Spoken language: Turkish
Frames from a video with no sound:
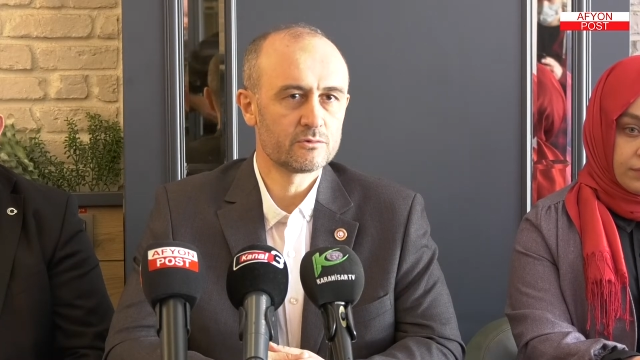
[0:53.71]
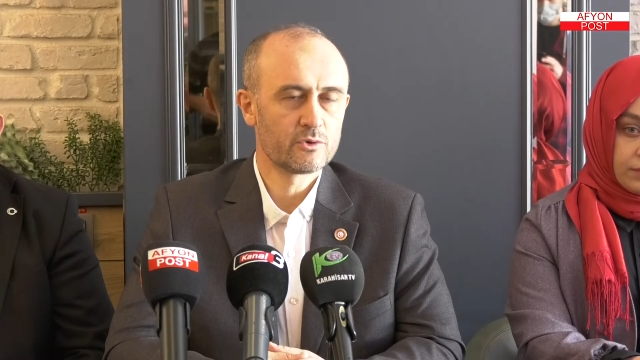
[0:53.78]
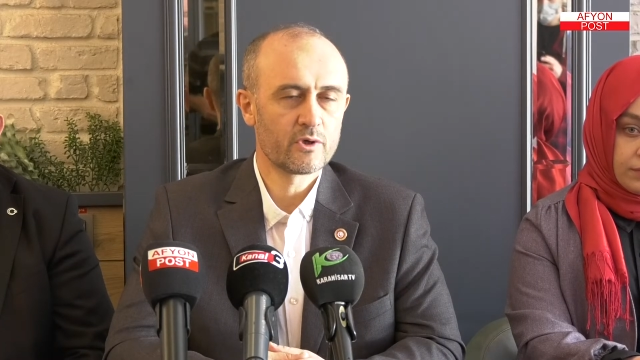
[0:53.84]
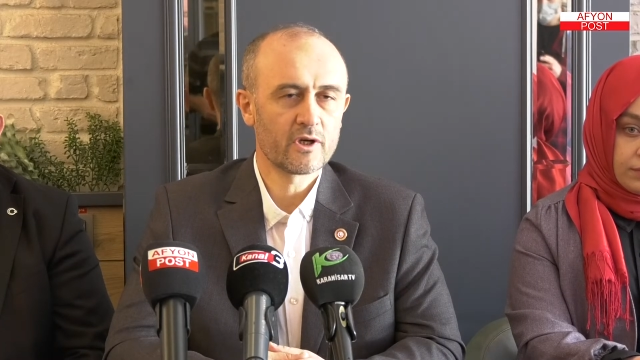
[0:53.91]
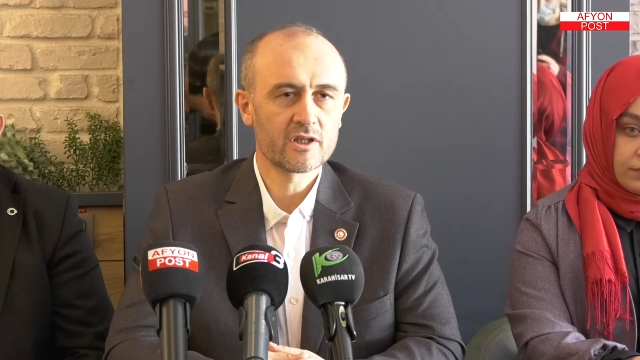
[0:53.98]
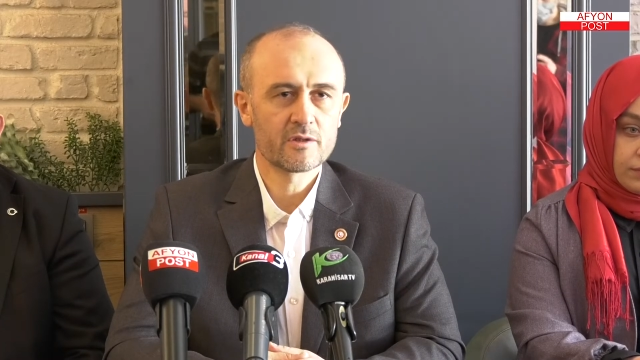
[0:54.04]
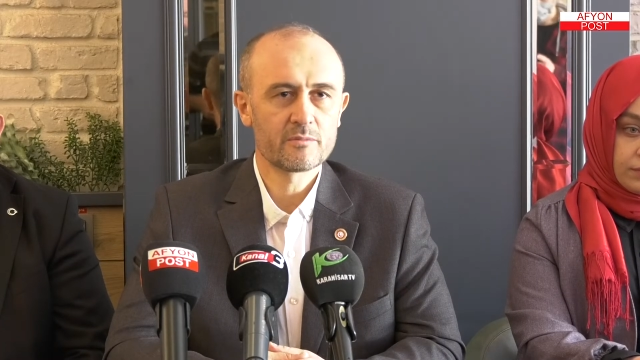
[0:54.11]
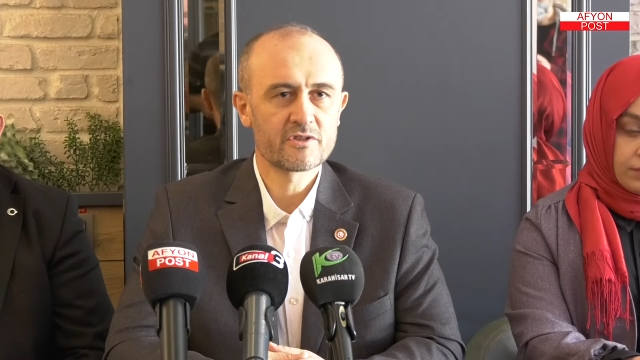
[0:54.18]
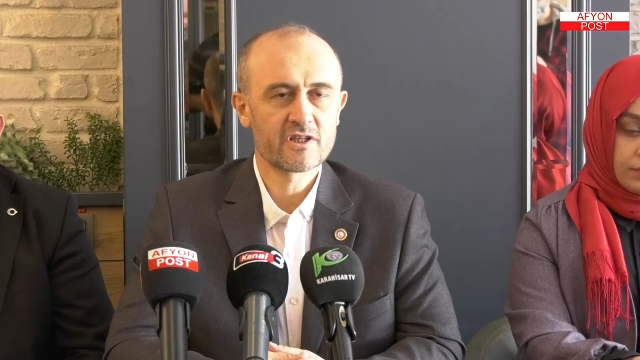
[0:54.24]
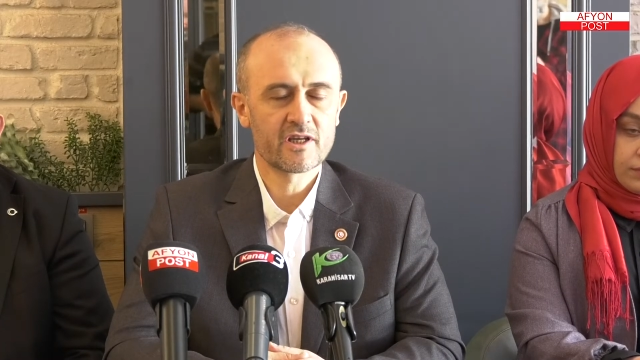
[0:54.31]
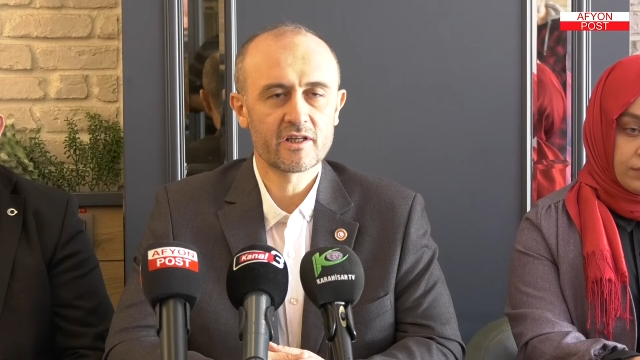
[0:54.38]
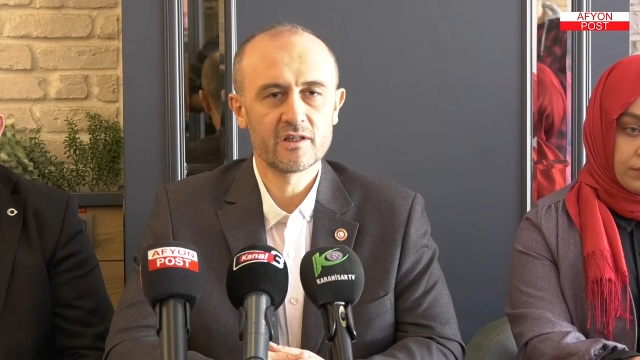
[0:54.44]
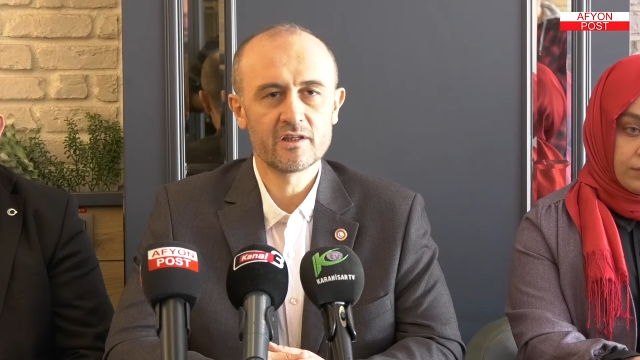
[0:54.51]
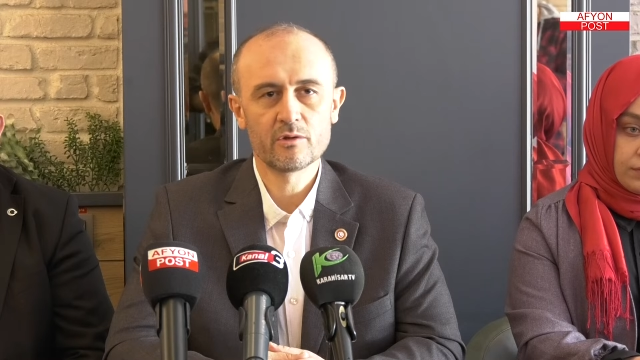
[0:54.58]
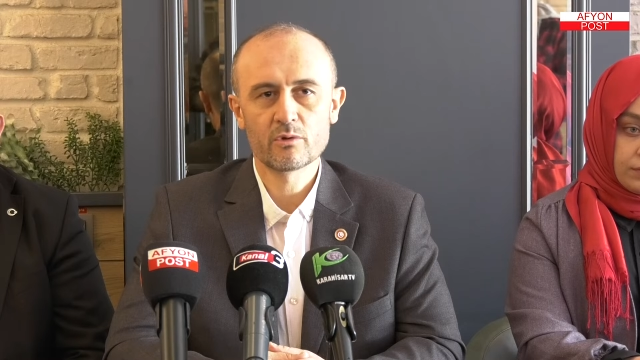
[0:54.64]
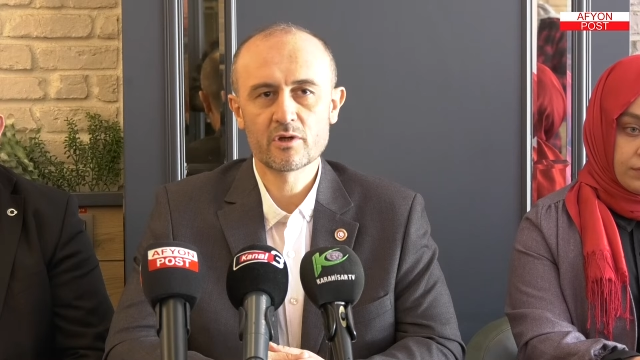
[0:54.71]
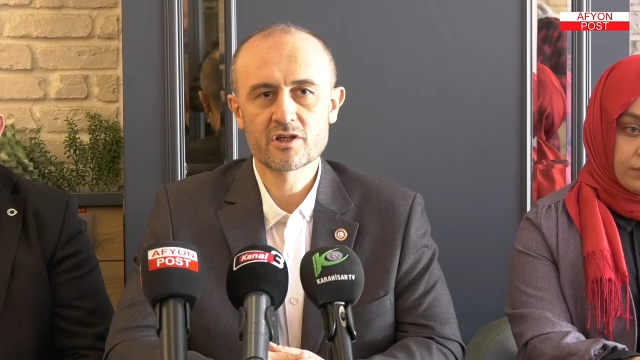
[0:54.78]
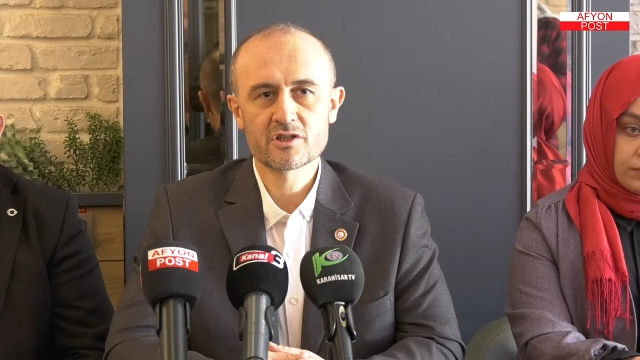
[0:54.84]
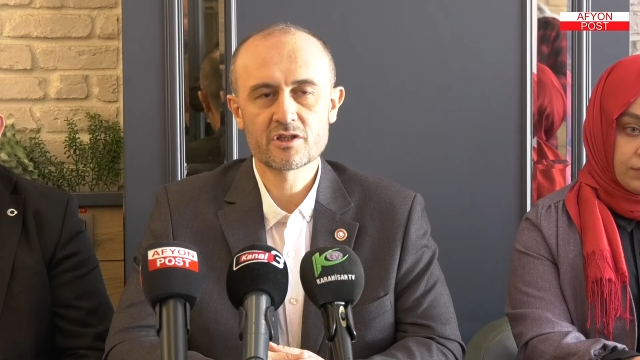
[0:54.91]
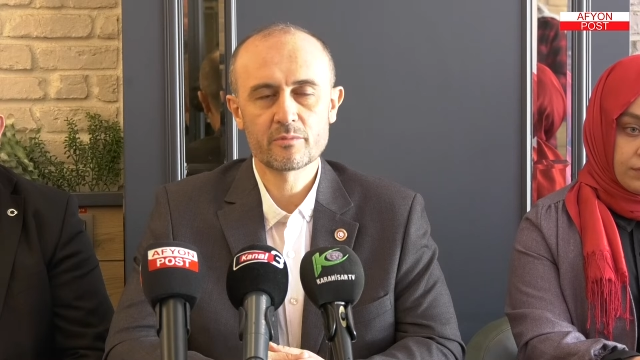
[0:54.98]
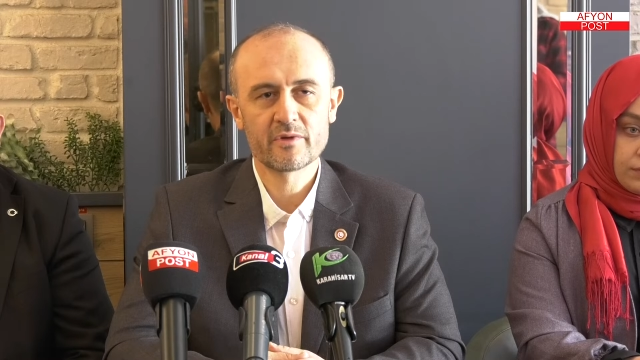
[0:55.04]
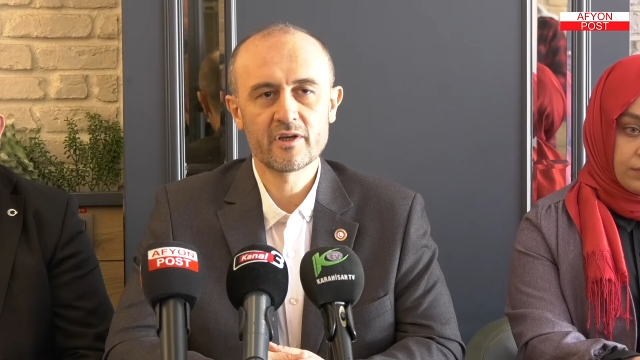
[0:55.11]
süratli bir şekilde
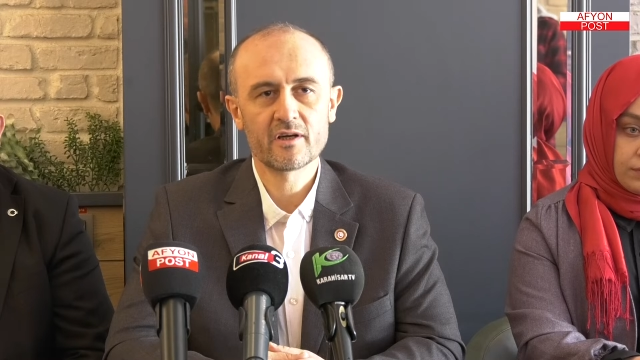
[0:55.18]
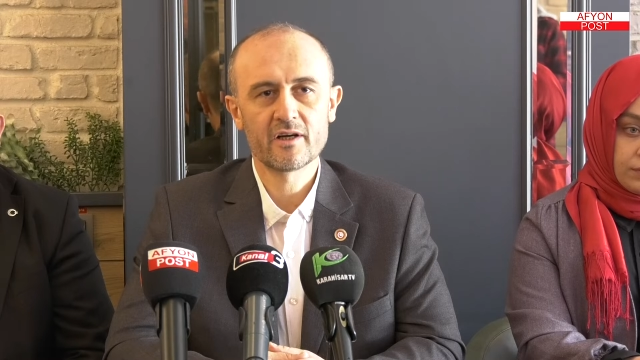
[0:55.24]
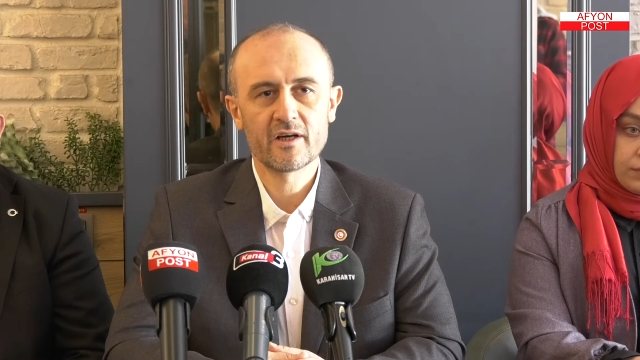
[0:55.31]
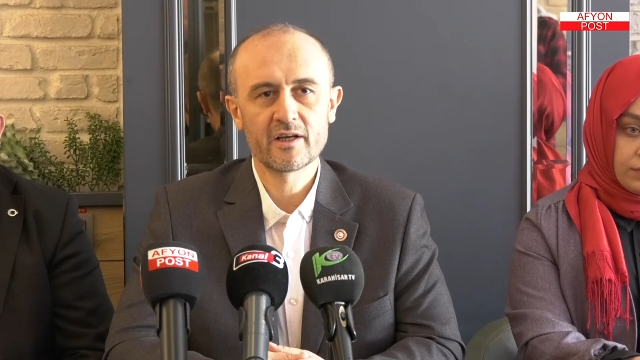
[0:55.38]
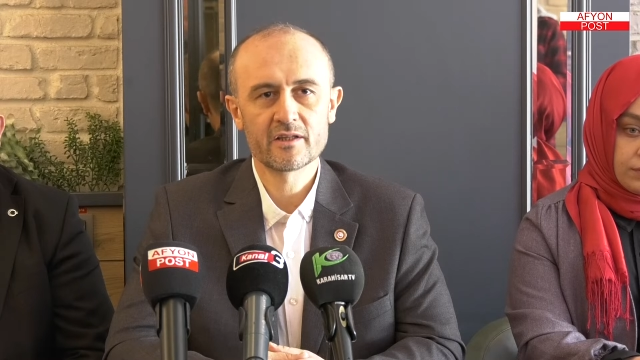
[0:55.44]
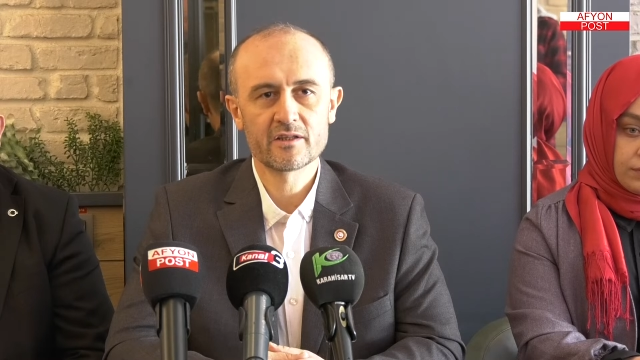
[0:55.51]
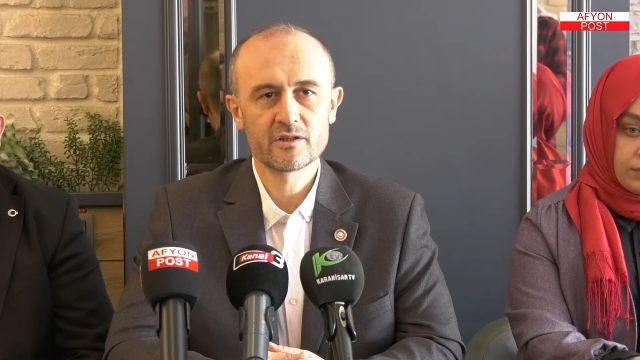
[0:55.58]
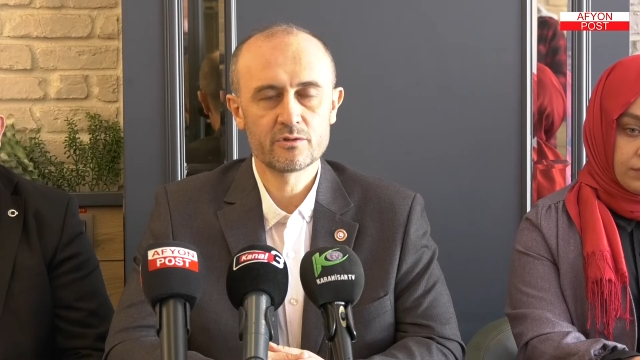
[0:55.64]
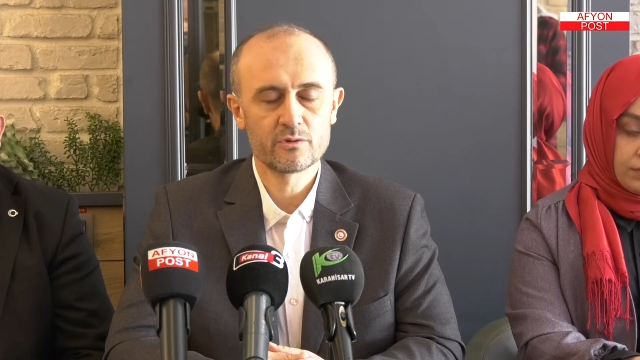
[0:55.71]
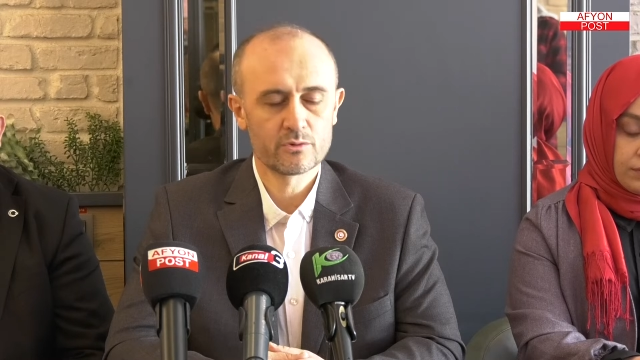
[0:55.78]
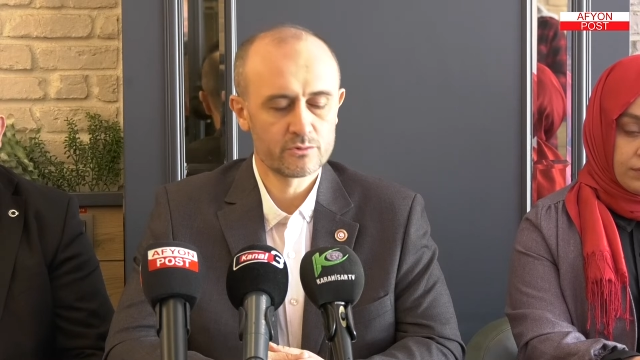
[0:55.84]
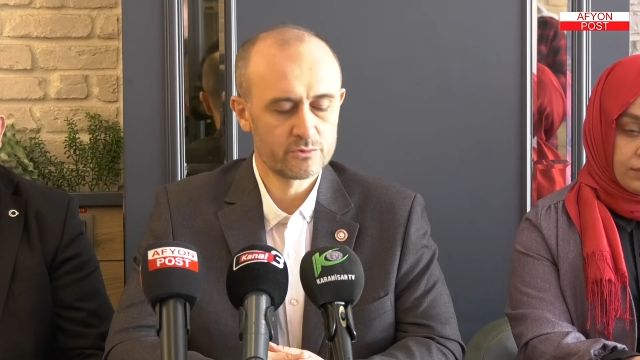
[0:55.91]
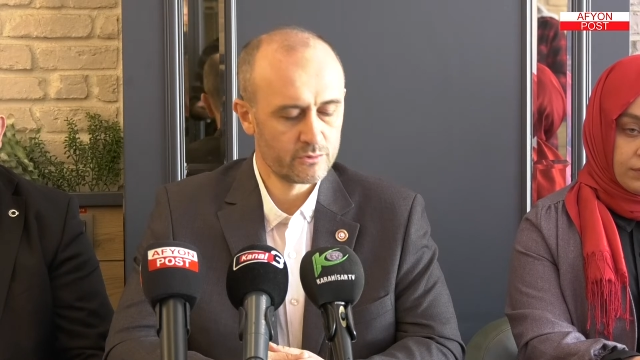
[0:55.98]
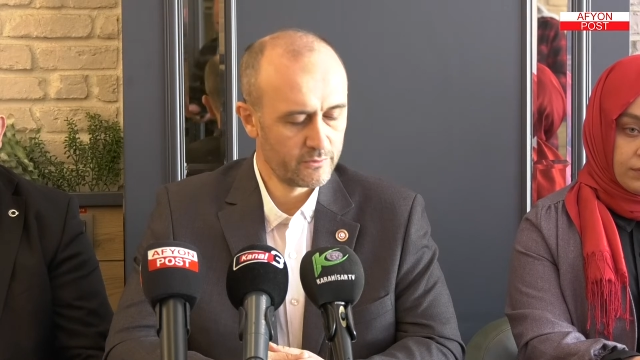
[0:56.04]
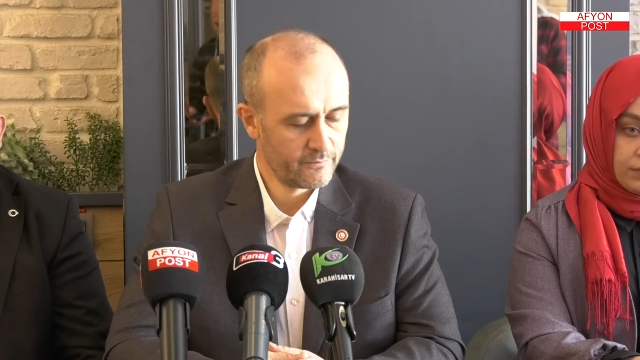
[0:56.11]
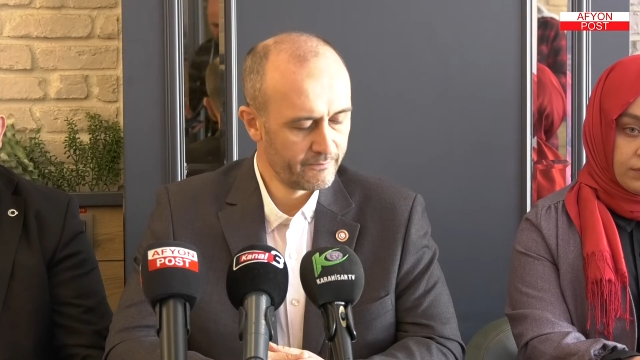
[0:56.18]
ulaştırmaya gayret ediyoruz.